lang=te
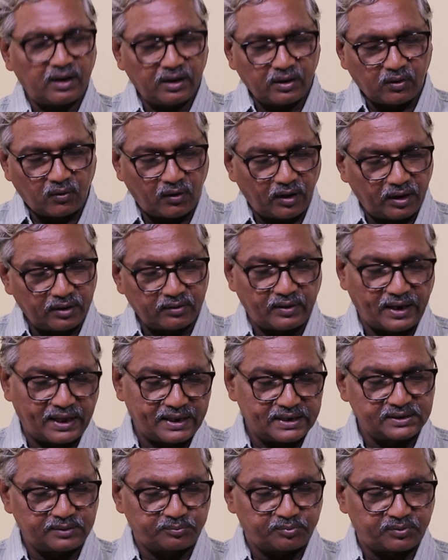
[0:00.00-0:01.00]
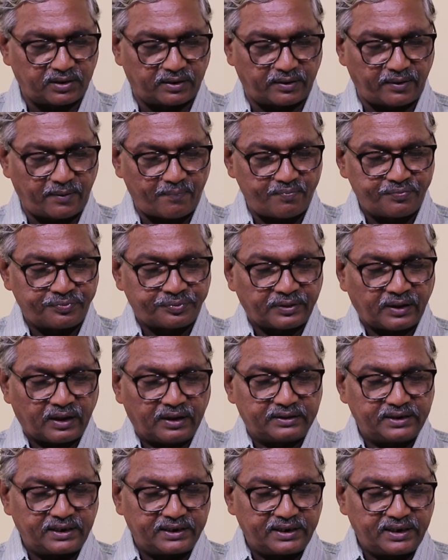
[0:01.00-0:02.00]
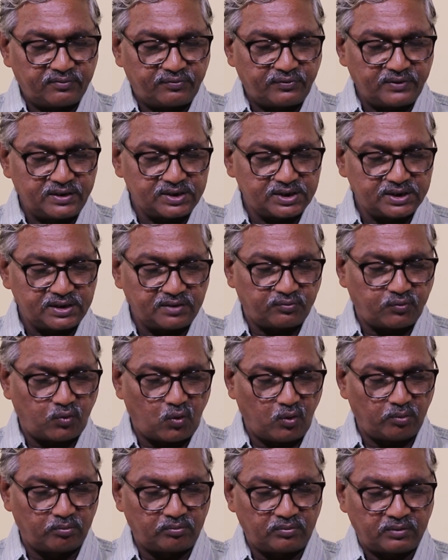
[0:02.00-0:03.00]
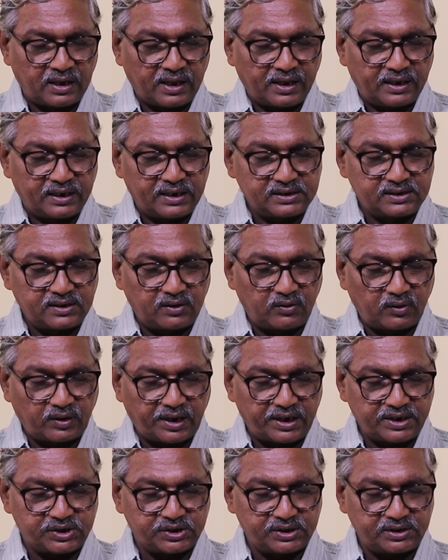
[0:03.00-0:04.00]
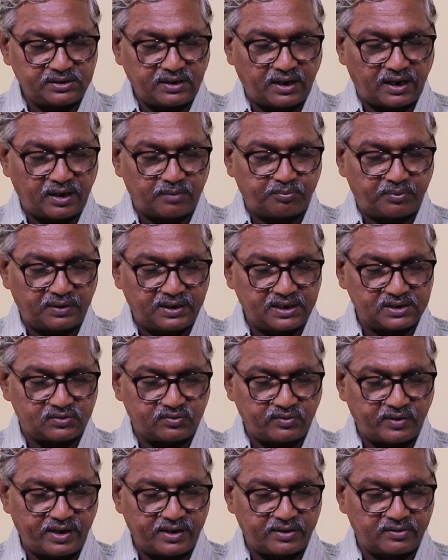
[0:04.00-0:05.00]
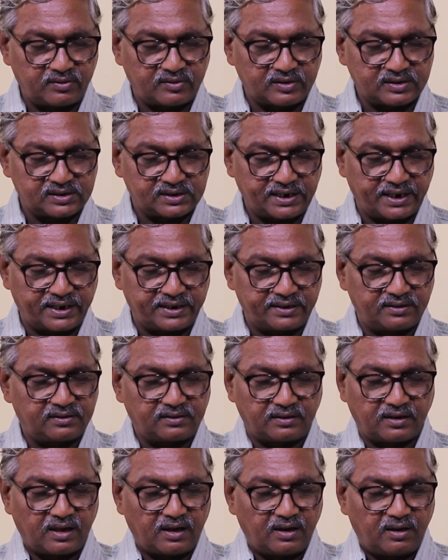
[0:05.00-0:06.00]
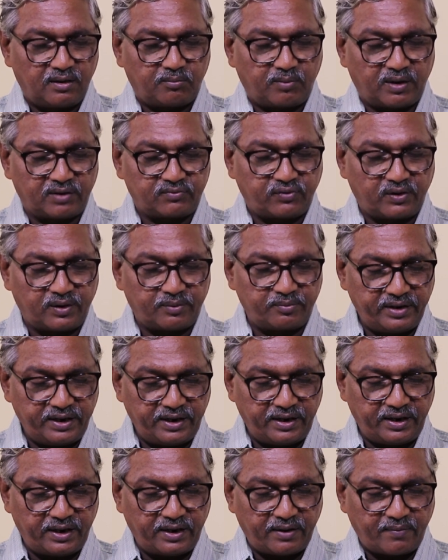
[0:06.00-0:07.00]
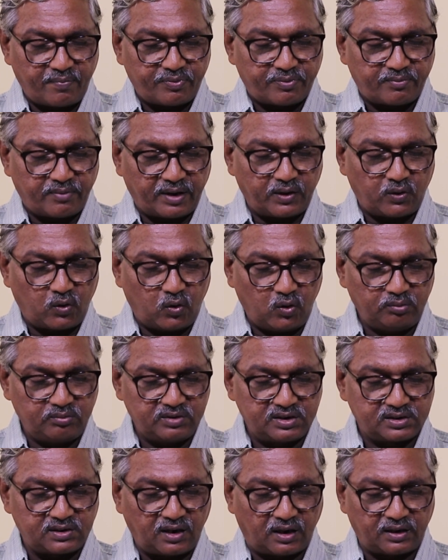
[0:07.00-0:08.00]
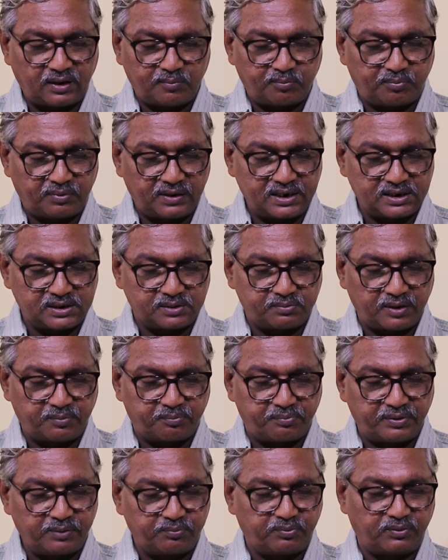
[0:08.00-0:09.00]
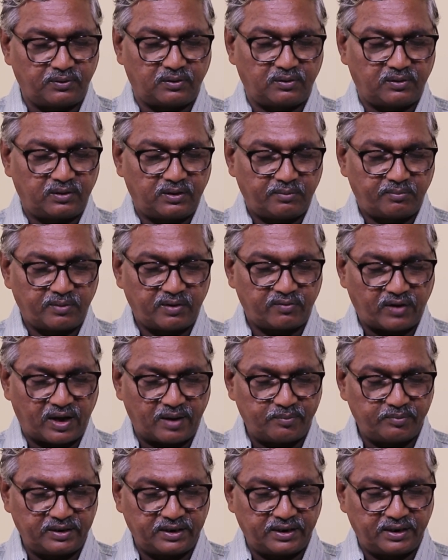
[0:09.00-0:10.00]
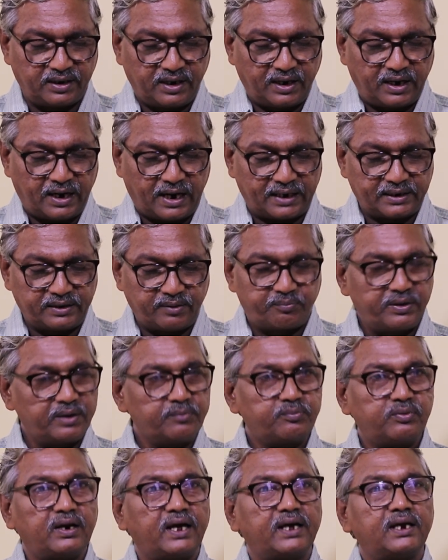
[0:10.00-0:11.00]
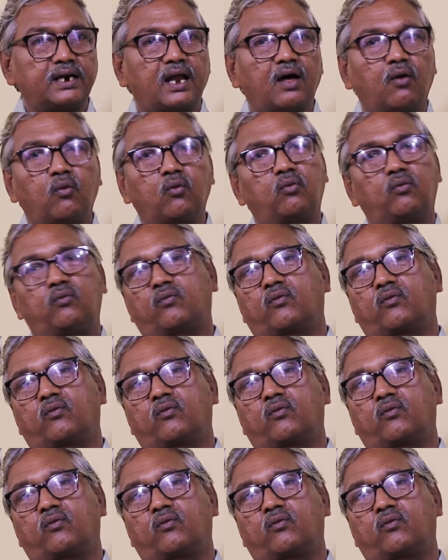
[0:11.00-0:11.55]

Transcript: ఈ కుర్రాడు కూడా అదే చెప్తున్నాడు ద డెఫినేషన్ ఆఫ్ హోమ్ ఈజ్ అ లొకేషన్ ఆర్ ఎ ప్లేస్ వేర్ యూ రిసైడ్ బట్ ఫర్ మీ మై హోమ్ ఈజ్ నాట్ ఎ ప్లేస్ బట్ పీపుల్ మై ఫ్యామిలీ అండ్ ద పీపుల్ ఐ లవ్